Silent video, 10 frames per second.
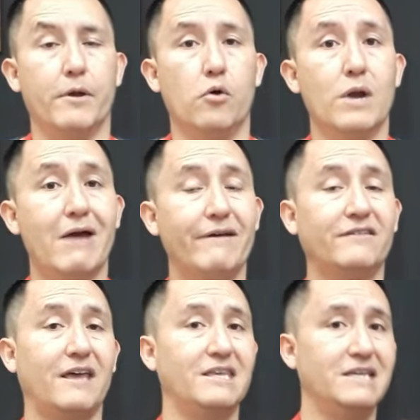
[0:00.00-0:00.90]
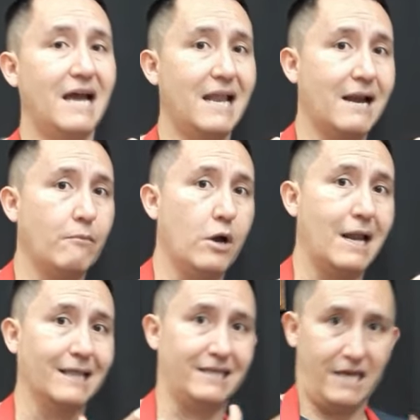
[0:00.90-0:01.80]
Pero una vez que ya el
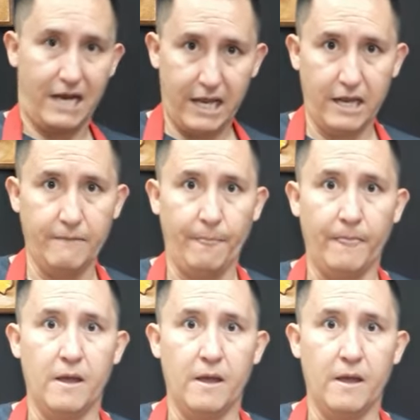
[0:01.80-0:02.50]
árbol la tiene,